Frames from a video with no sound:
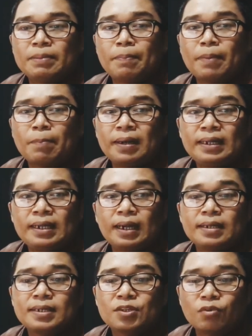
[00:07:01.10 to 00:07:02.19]

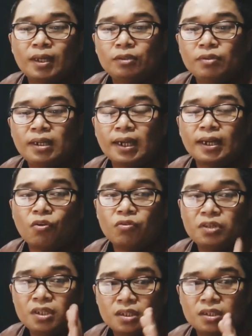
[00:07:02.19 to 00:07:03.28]
memperbandingkan sesuatu dengan
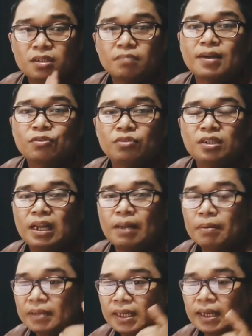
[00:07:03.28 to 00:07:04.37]
logis masuk di dalam
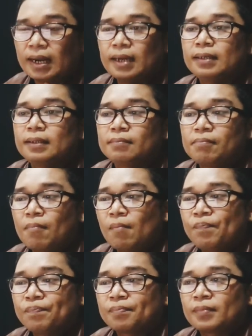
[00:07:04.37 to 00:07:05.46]
pemikiran
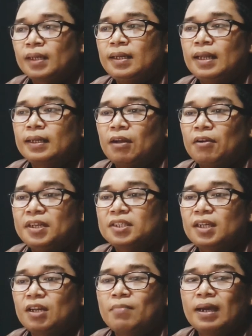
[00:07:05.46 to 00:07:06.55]
dan kalau dia
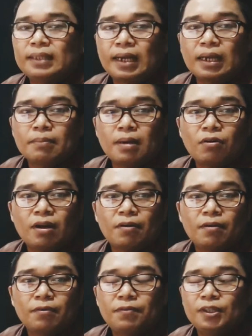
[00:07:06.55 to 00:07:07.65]
selalu mengatakan
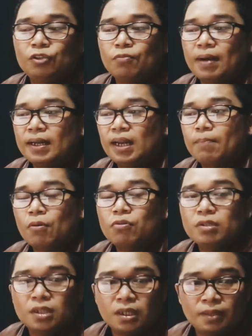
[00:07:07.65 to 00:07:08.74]
bahwa Fitup adalah
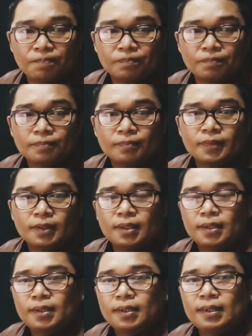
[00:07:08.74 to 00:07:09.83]
ponzi
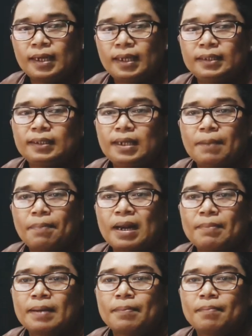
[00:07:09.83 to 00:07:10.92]
nah kita tidak
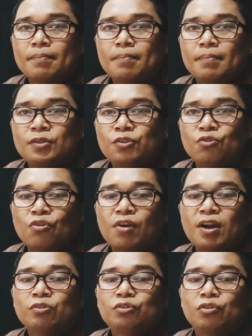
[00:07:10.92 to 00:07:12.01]
pernah menyuruh
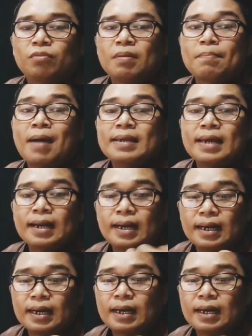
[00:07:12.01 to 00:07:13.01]
orang untuk membayar